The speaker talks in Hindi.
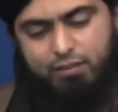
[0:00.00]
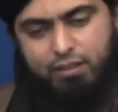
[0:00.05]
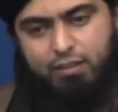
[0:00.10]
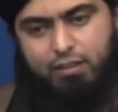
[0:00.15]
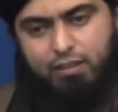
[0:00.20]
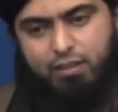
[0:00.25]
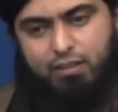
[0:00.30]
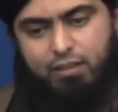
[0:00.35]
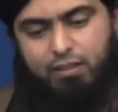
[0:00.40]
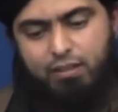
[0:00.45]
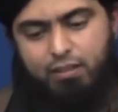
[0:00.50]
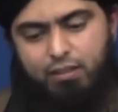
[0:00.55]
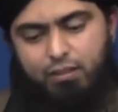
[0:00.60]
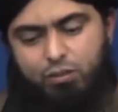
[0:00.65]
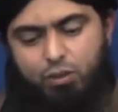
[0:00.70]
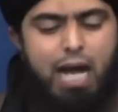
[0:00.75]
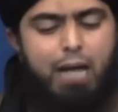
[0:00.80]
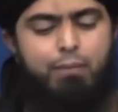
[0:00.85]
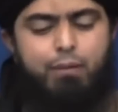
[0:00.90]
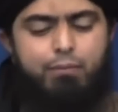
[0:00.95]
ठीक है
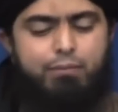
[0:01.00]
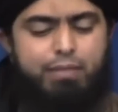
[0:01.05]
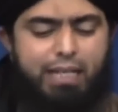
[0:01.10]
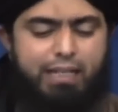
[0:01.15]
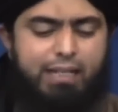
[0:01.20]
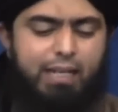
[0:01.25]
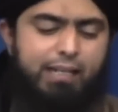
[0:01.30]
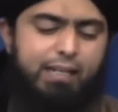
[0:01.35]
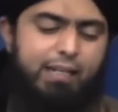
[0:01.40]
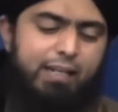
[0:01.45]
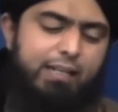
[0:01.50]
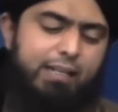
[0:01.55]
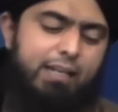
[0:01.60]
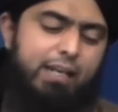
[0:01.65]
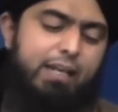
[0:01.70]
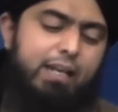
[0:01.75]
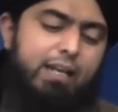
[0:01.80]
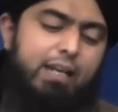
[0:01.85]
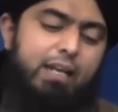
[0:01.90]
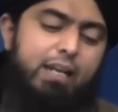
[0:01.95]
अब हम देखेंगे
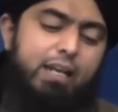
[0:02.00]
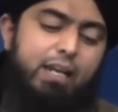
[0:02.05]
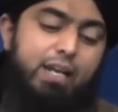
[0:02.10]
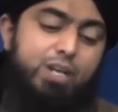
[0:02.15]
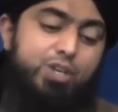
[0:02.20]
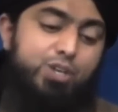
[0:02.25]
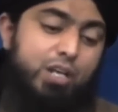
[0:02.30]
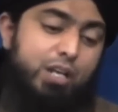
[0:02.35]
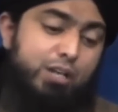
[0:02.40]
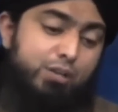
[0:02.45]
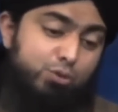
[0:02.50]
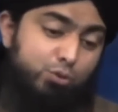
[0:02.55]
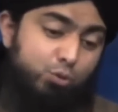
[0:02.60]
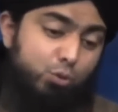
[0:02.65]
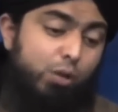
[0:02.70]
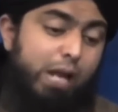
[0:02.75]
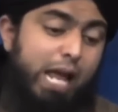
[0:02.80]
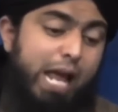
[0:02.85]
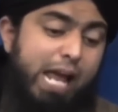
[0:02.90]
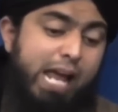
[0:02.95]
कि इश्क
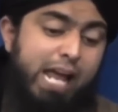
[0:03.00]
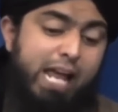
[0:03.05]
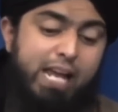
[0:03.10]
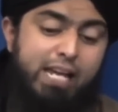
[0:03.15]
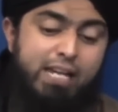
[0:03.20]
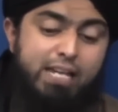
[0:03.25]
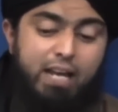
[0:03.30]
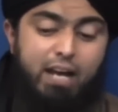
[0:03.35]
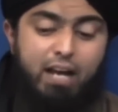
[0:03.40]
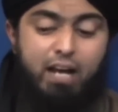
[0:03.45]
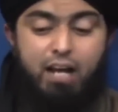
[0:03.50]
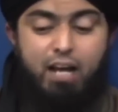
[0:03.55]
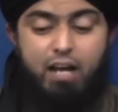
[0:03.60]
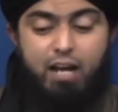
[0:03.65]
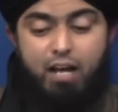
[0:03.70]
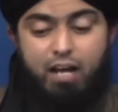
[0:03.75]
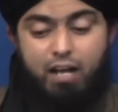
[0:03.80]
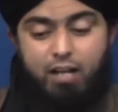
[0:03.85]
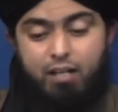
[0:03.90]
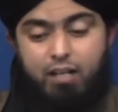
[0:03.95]
रसूल है या
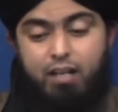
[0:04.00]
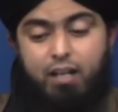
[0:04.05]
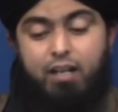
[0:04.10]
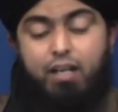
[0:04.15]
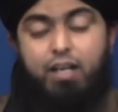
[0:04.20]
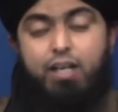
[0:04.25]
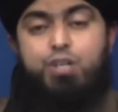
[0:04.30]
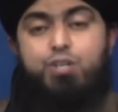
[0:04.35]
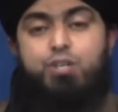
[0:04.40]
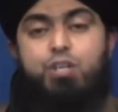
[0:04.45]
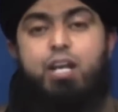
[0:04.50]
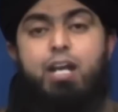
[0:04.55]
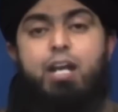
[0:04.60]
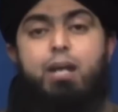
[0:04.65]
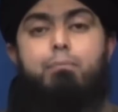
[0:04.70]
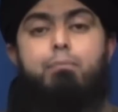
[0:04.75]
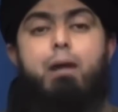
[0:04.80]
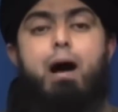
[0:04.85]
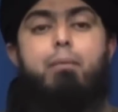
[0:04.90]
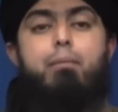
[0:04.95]
इश्क
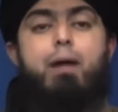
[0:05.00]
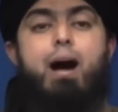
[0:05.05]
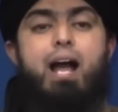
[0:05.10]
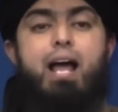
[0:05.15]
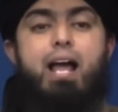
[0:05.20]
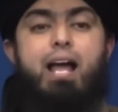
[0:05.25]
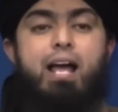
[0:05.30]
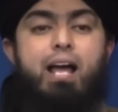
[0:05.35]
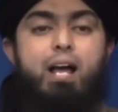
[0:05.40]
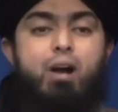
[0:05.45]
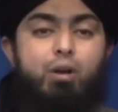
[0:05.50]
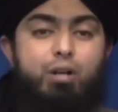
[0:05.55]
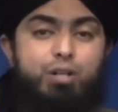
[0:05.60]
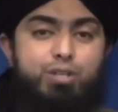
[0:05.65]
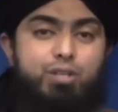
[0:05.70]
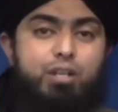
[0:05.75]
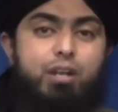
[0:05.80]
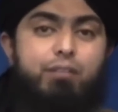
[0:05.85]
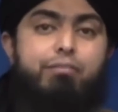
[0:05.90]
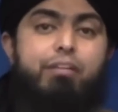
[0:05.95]
बाबा है और
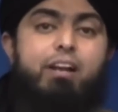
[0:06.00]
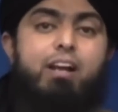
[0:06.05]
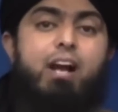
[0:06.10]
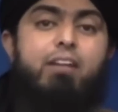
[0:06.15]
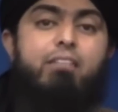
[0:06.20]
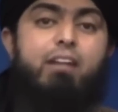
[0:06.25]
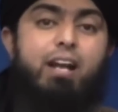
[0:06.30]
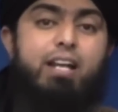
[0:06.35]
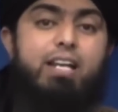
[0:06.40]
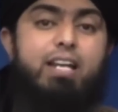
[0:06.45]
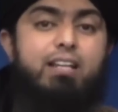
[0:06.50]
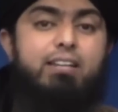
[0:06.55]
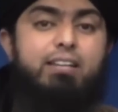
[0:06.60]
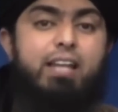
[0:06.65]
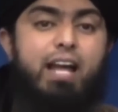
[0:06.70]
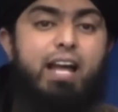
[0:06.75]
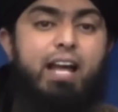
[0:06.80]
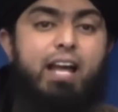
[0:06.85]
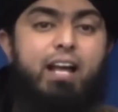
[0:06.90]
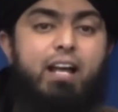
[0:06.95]
इश्क
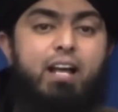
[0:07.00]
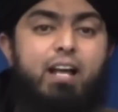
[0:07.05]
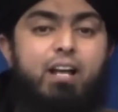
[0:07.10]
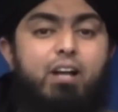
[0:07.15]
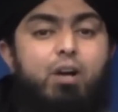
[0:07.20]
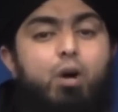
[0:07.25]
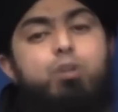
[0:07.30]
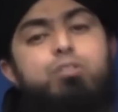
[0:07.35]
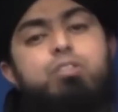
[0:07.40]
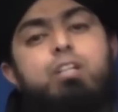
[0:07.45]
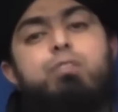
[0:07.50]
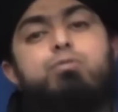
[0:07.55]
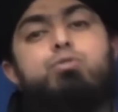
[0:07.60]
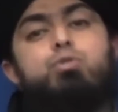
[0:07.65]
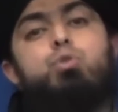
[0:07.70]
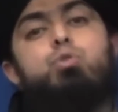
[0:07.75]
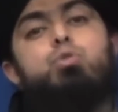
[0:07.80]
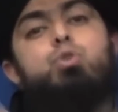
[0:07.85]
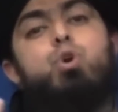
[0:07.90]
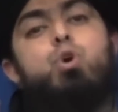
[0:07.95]
वारियत है और सिर्फ
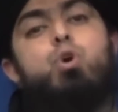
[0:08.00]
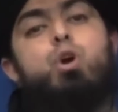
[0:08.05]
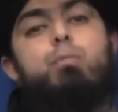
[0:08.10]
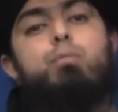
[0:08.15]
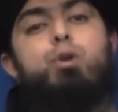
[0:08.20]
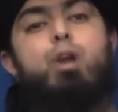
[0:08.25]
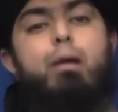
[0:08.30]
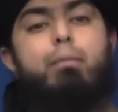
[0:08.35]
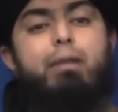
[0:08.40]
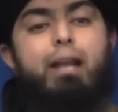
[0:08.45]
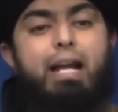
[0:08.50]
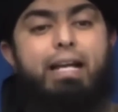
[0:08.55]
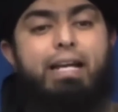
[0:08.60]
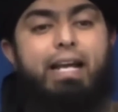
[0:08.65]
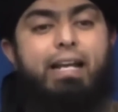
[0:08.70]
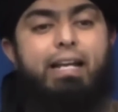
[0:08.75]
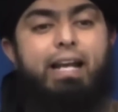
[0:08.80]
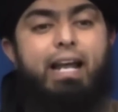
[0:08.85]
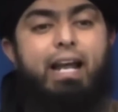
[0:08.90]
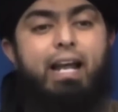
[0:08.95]
दूसरों को ही बुरा भला
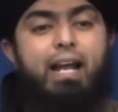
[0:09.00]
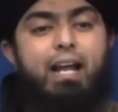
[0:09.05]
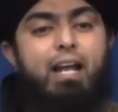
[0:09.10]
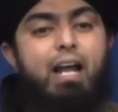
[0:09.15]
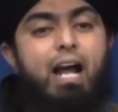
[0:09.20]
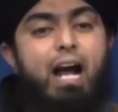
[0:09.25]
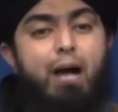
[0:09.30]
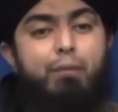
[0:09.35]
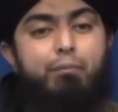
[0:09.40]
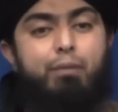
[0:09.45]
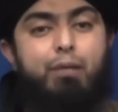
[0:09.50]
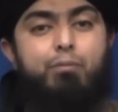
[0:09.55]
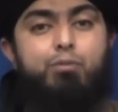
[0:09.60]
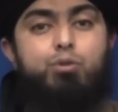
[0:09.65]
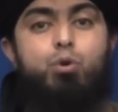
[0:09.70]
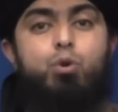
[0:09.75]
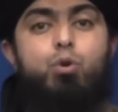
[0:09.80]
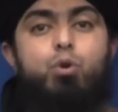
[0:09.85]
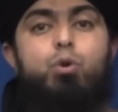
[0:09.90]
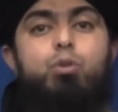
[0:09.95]
कहना है अपने
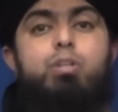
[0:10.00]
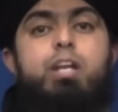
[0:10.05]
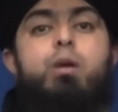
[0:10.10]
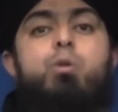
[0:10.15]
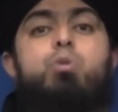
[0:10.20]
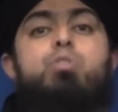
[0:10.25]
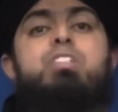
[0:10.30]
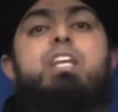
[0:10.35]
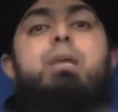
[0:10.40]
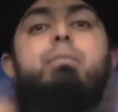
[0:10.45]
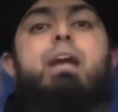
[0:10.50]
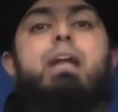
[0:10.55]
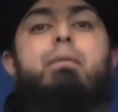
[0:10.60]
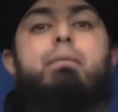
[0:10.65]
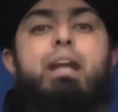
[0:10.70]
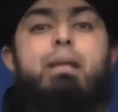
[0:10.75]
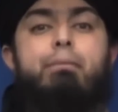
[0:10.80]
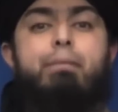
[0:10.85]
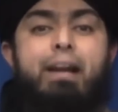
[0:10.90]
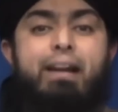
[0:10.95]
बुजुर्गों ने उससे बड़े
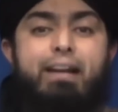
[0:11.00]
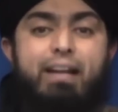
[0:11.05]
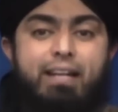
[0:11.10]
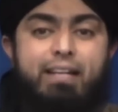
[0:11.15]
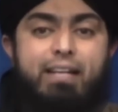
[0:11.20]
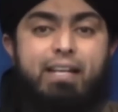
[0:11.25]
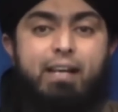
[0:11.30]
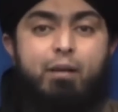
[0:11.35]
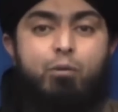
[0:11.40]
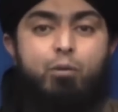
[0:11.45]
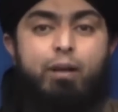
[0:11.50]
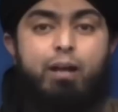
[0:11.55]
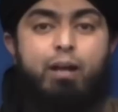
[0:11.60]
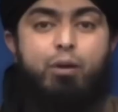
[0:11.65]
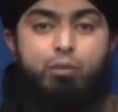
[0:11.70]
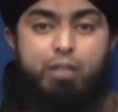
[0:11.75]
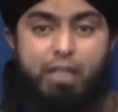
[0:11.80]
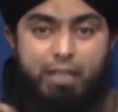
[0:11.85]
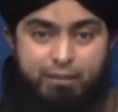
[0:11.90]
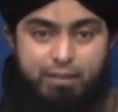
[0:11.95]
बड़े ब्लेंडर किए हुए हैं
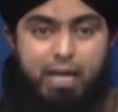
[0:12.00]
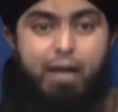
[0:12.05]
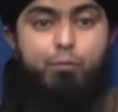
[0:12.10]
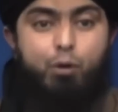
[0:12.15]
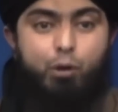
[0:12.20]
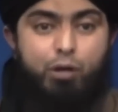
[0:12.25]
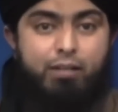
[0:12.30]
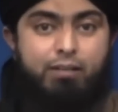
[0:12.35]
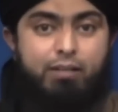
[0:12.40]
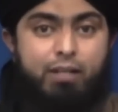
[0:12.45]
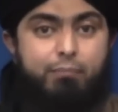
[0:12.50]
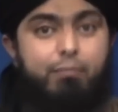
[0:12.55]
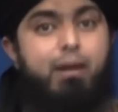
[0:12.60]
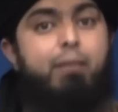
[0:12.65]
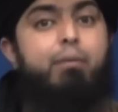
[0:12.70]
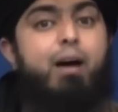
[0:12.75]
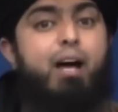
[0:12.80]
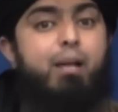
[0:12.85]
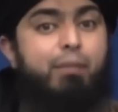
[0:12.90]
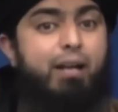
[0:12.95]
उनकी किताबों के अंदर
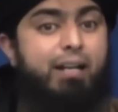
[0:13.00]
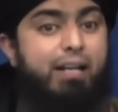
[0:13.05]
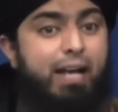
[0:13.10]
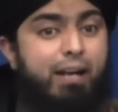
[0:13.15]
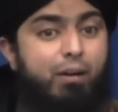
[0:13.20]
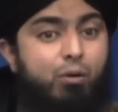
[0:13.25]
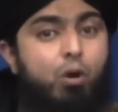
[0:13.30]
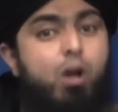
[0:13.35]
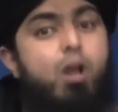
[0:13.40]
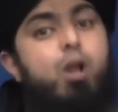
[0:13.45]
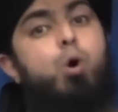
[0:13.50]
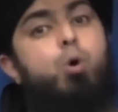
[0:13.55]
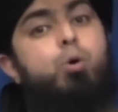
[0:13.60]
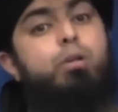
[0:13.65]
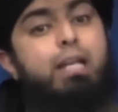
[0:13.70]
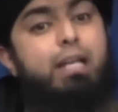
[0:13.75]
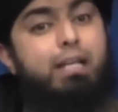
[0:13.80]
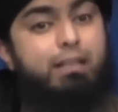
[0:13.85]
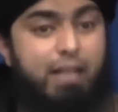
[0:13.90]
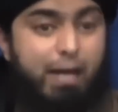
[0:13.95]
मैं बार बार कह रहा हूं
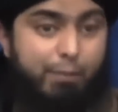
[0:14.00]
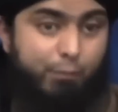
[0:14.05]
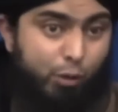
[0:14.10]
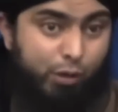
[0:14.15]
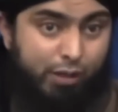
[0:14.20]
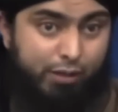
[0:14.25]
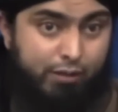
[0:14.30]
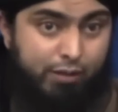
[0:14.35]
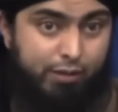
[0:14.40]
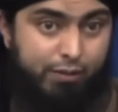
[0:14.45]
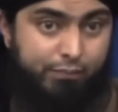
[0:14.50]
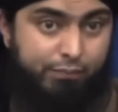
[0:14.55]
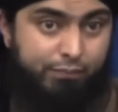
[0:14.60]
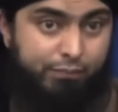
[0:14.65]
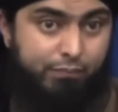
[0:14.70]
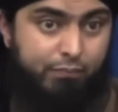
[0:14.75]
उनकी किताबों के अंदर